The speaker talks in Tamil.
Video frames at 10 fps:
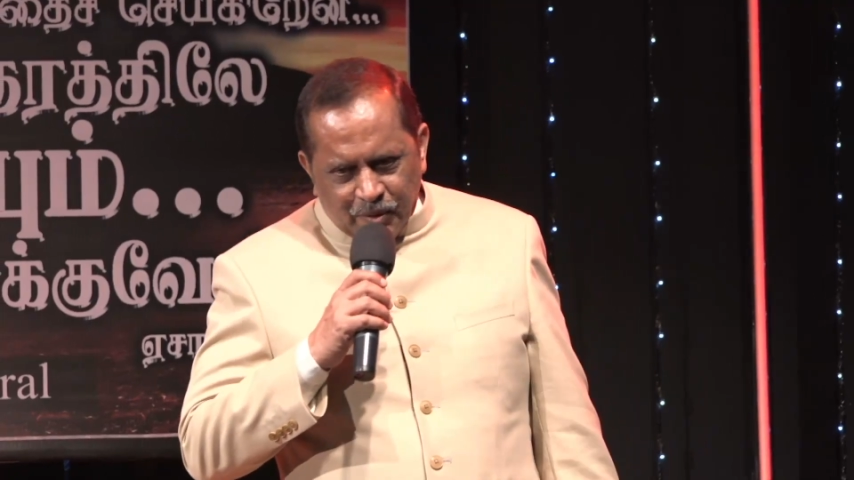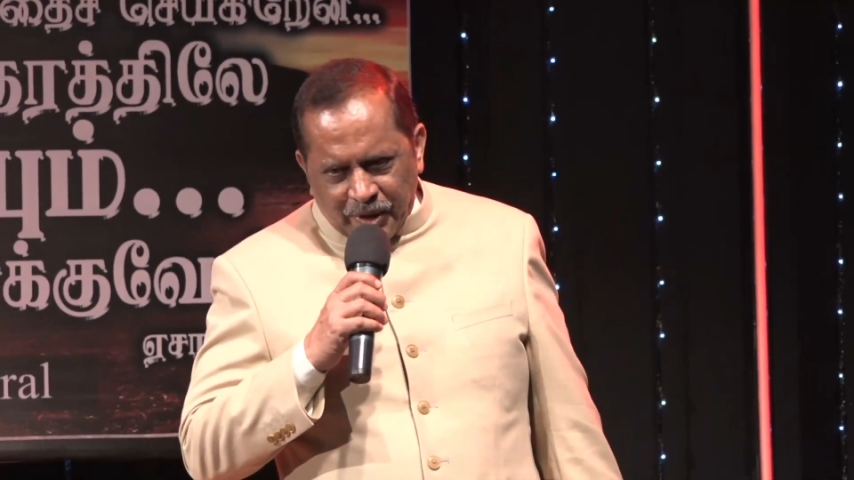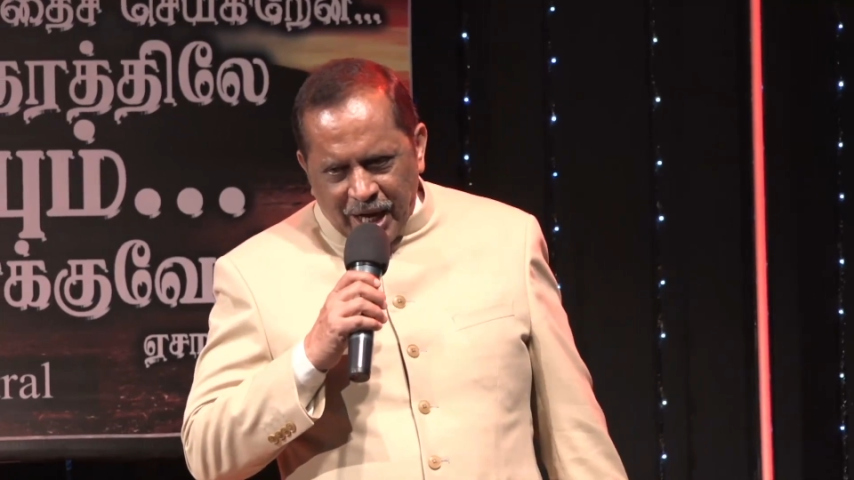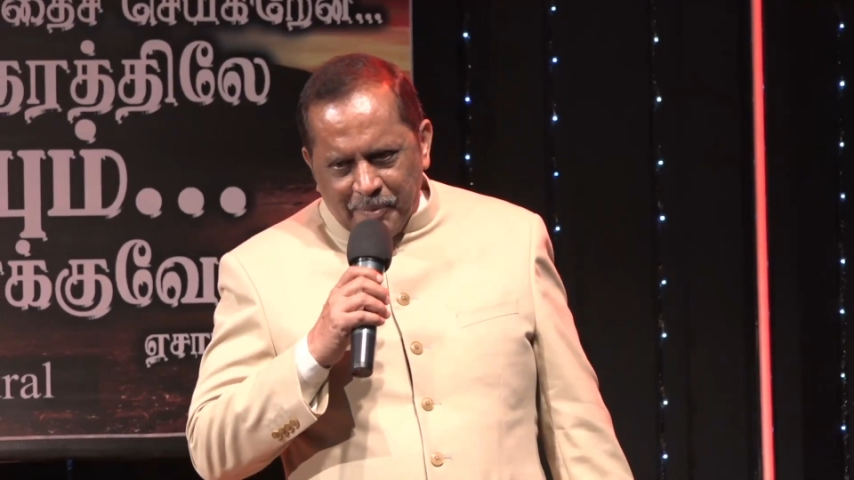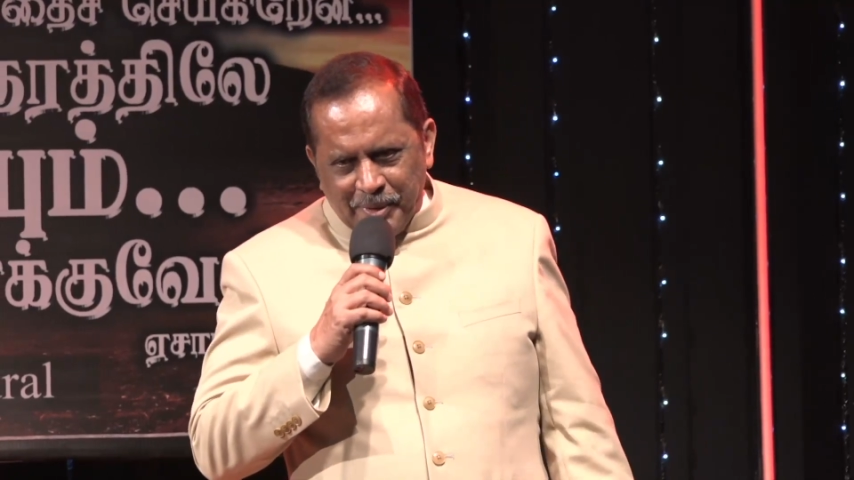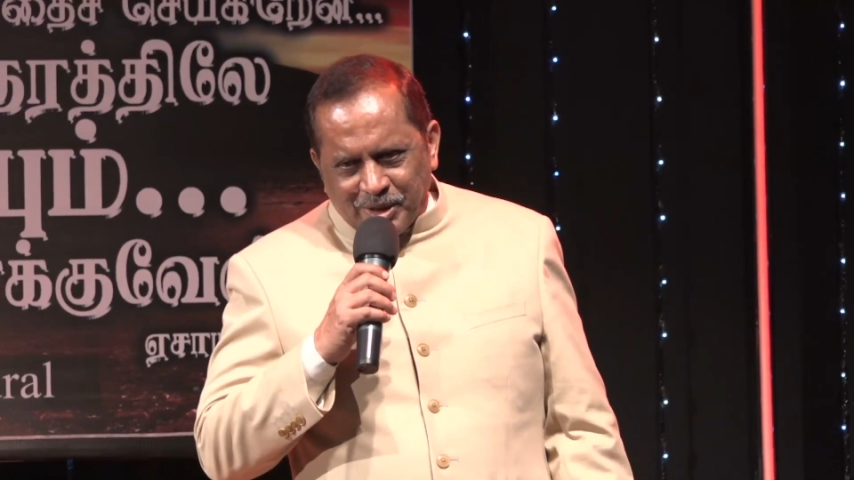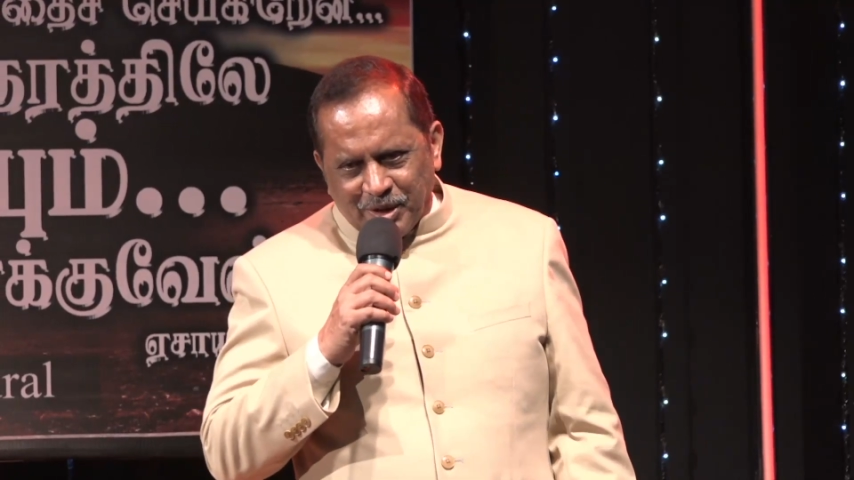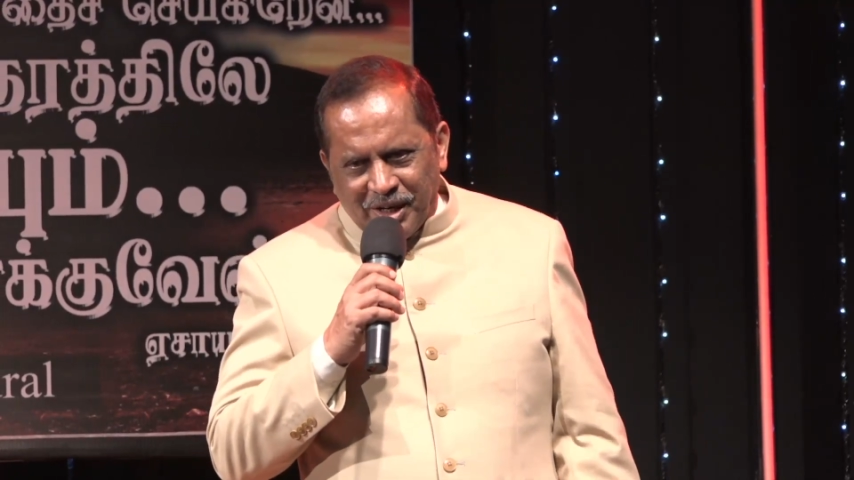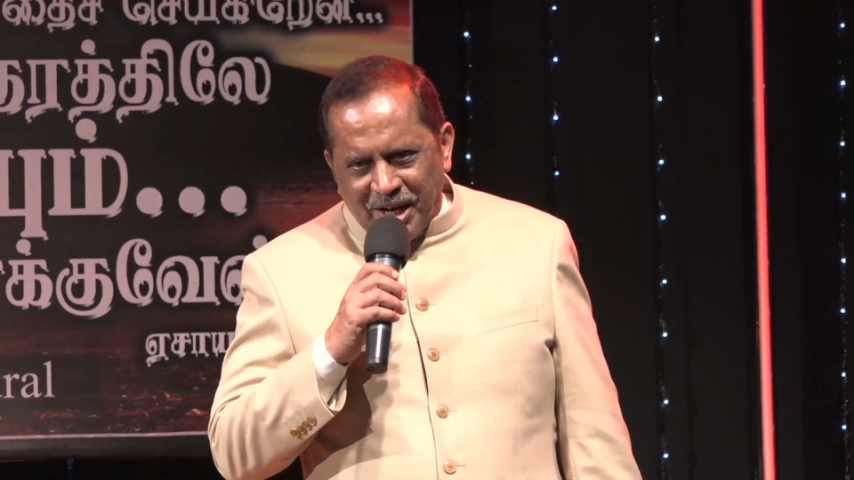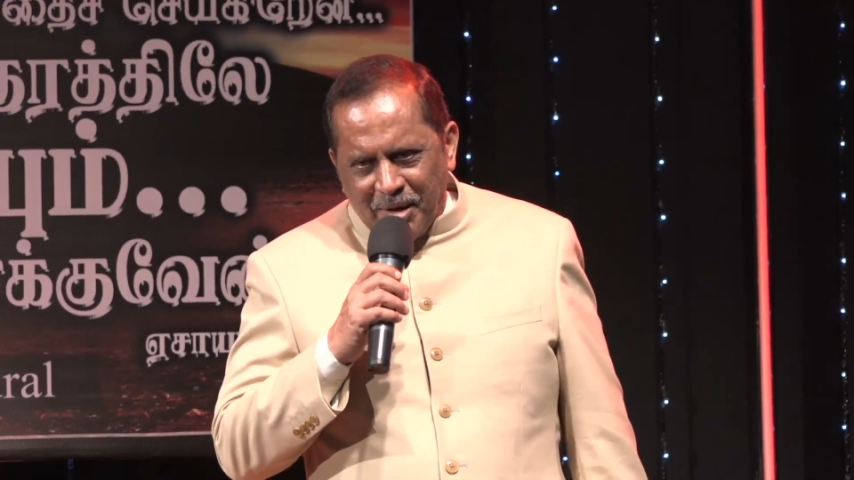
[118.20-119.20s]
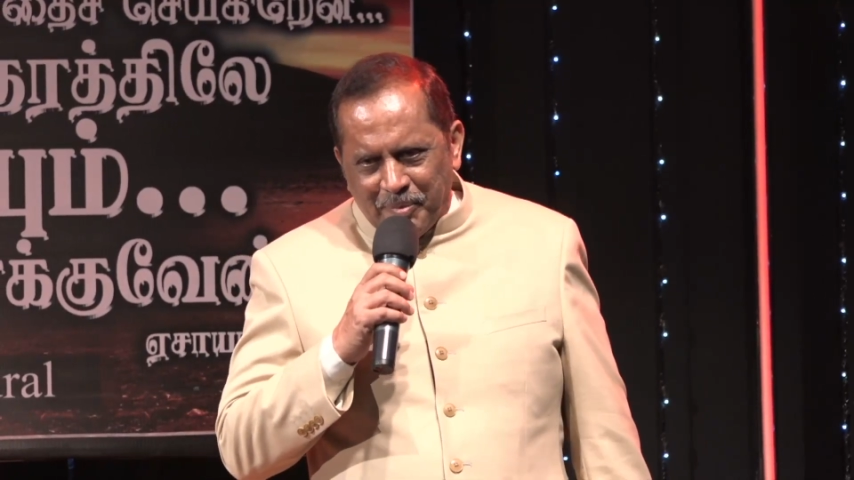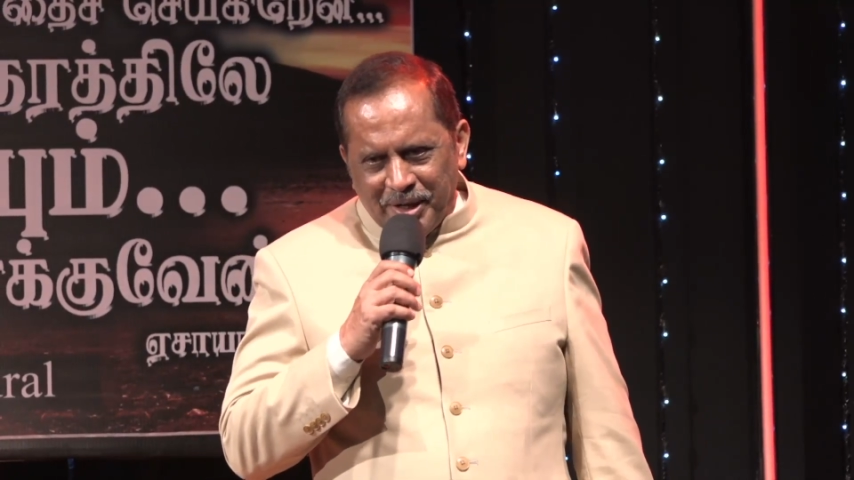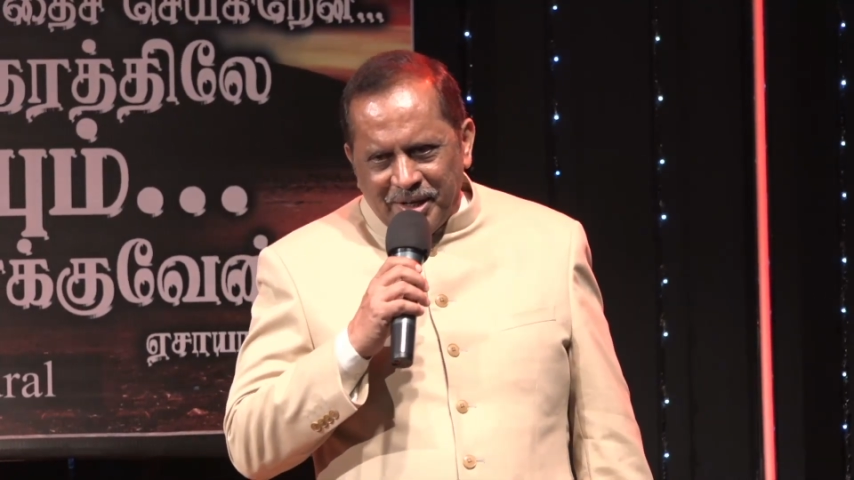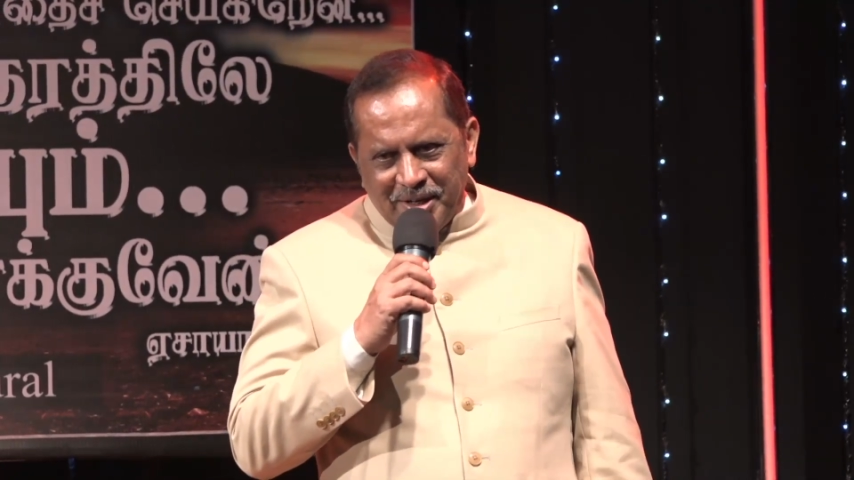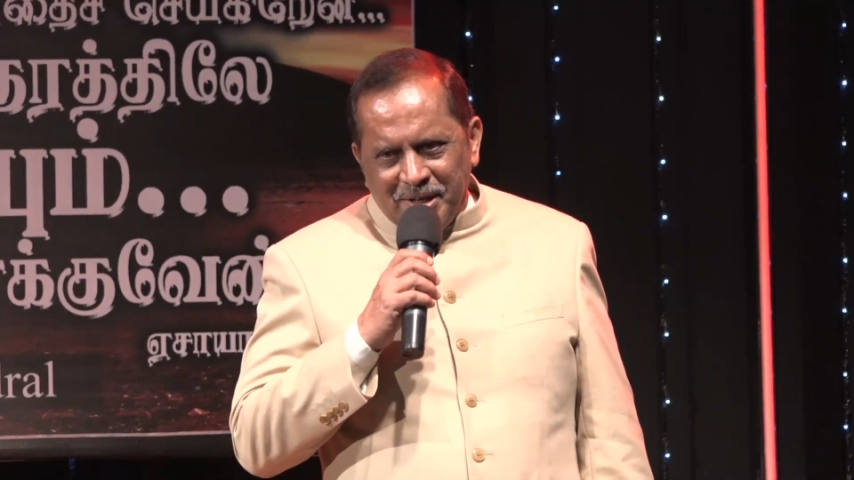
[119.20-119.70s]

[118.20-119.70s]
ஒரு ஆமைன்னு சொல்லலாமே